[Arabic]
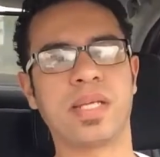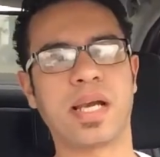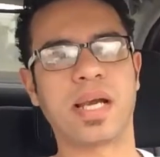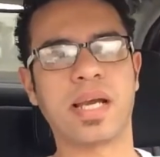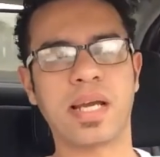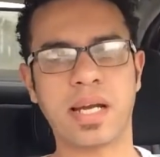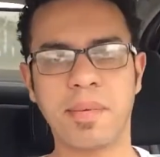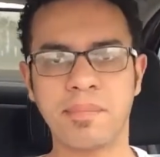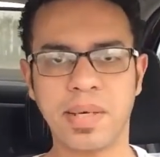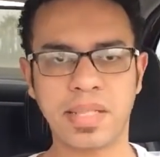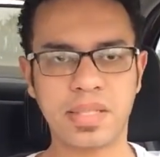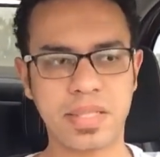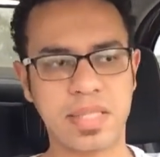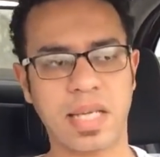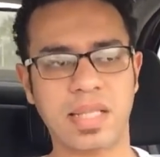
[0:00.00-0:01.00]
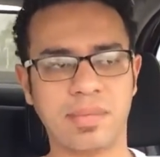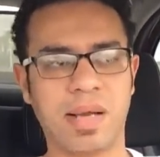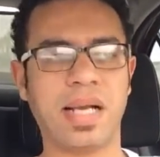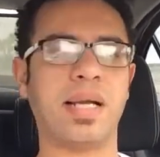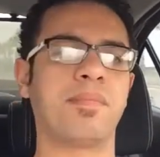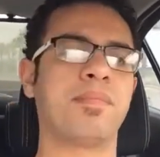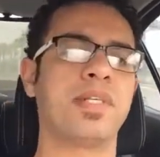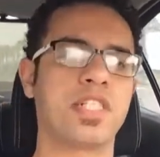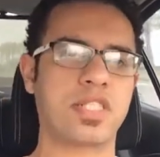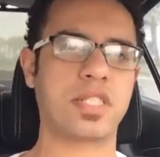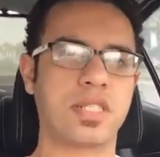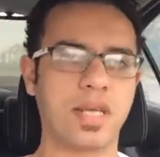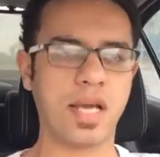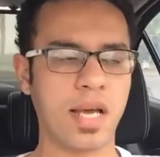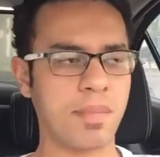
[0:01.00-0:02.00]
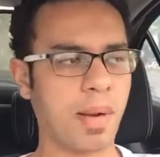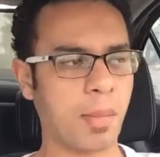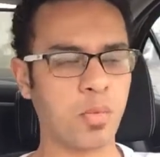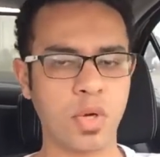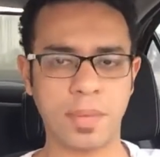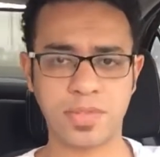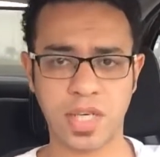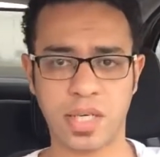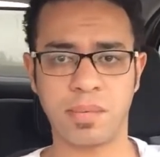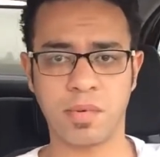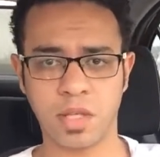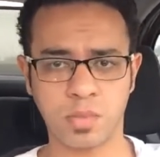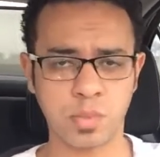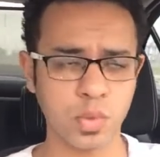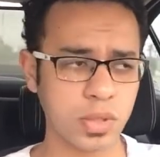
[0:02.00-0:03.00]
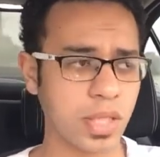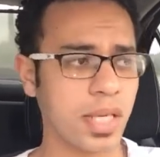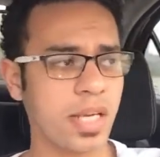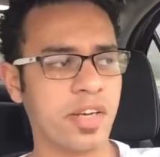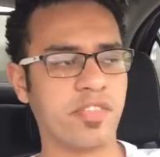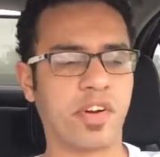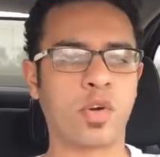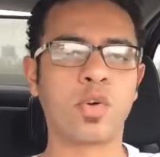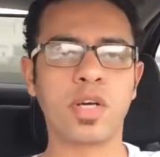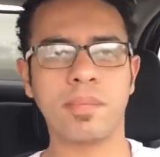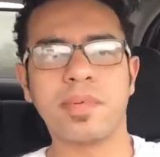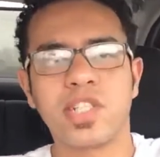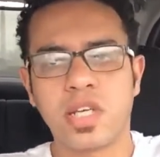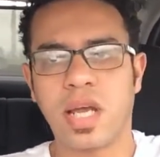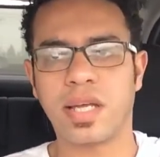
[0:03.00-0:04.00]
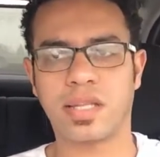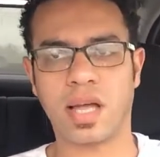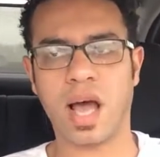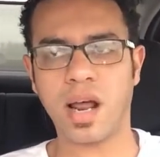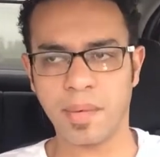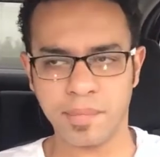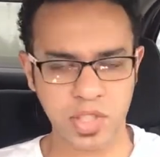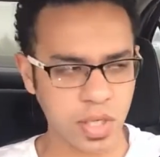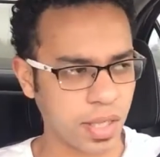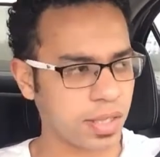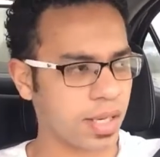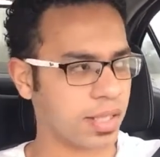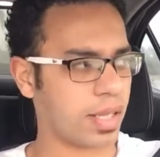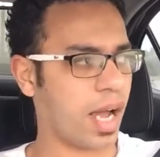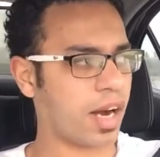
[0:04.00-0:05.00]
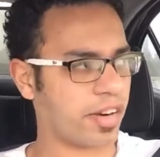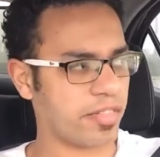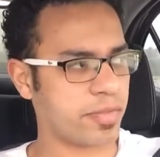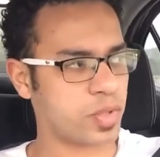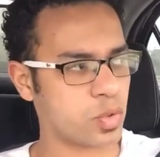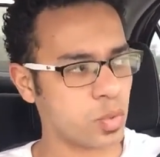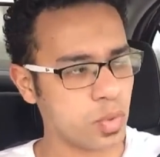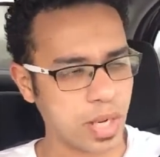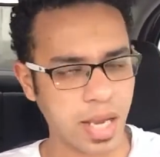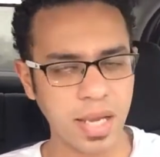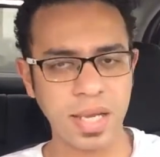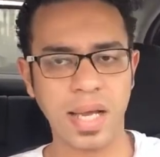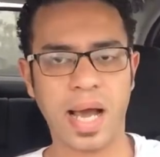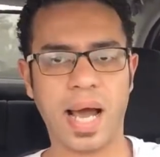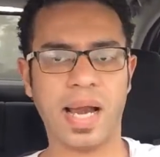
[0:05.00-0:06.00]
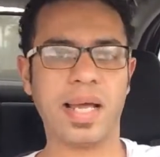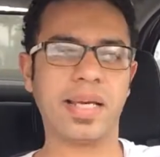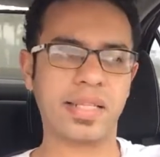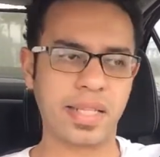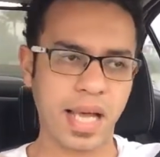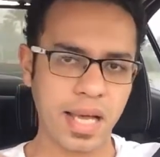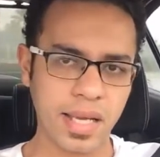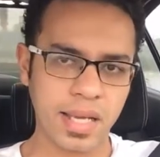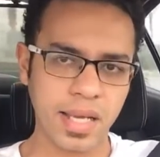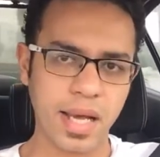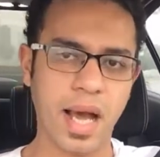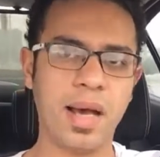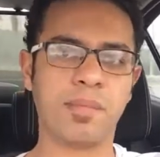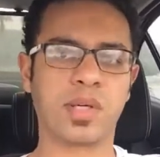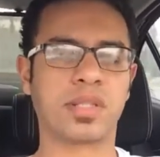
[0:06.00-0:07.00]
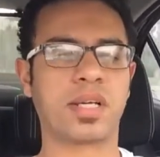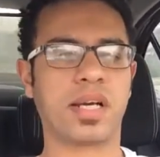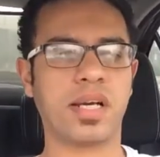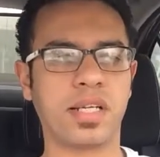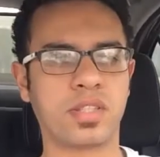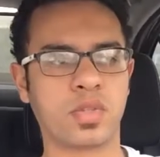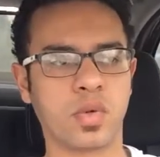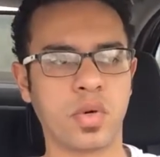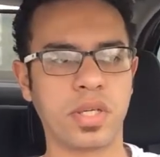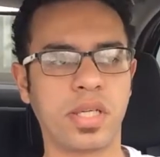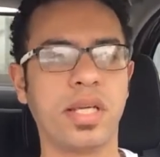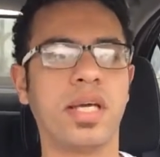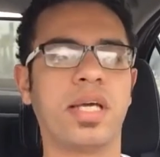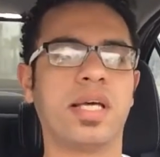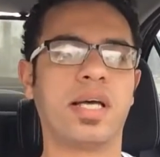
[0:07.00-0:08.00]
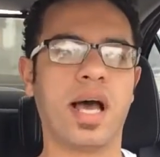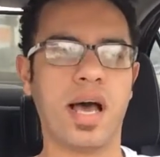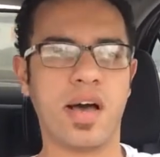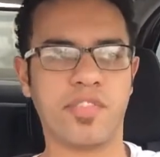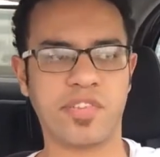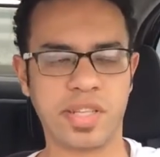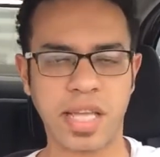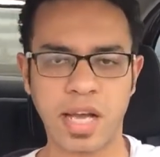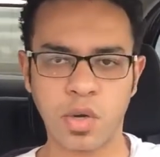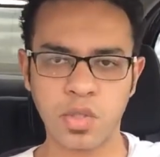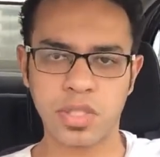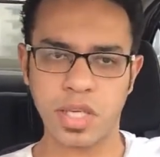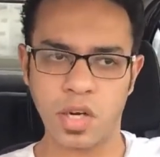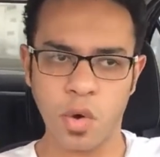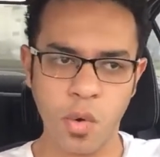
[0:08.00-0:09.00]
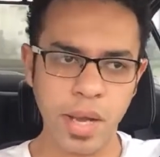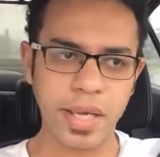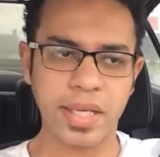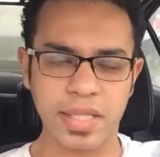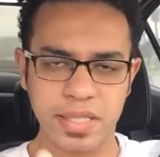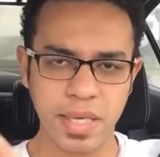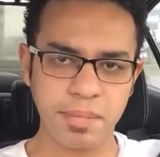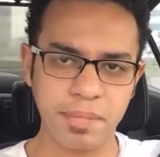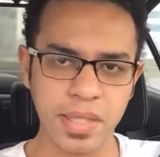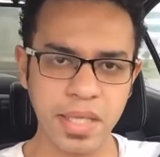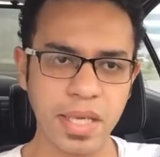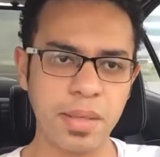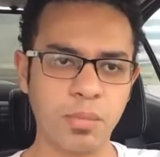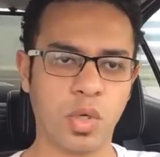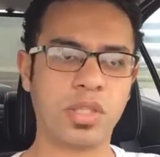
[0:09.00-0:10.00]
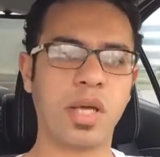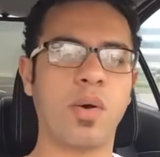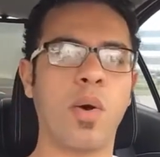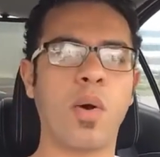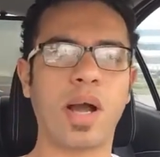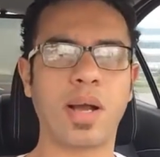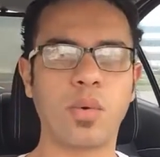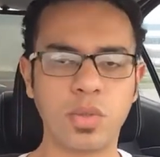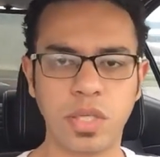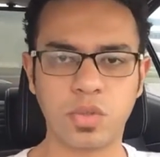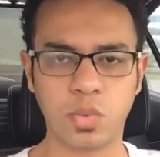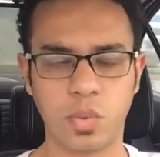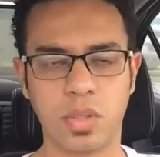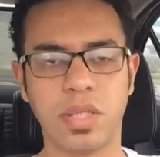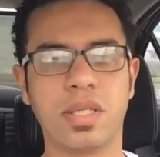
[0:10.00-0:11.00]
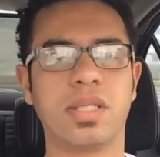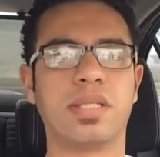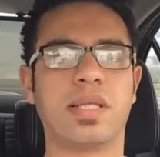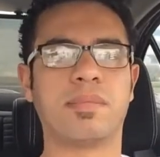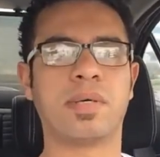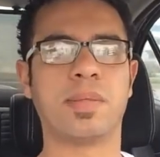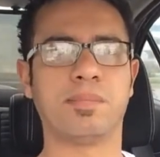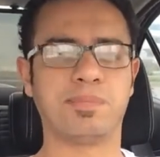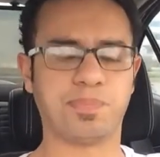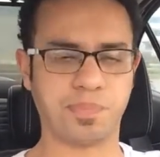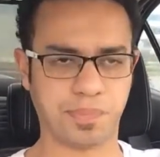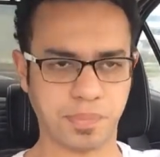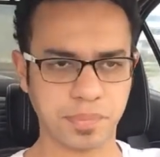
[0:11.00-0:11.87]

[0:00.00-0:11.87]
غير لما تستخدم حاجه مش آه، معموله بشكل مظبوط فجوجل مش هيتعرف مش هيقدر يتعرف بسهوله على ان ده آه، متجر الكتروني آه، فده جزء اللي هو ايه نسميه المحتوى وجودته تمام